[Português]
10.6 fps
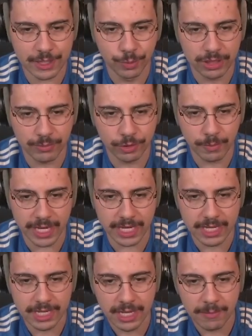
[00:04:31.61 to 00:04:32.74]
disputa muito bem.
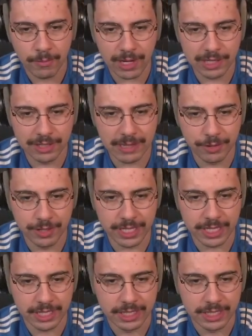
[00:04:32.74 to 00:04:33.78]
Bola no De Bruyne.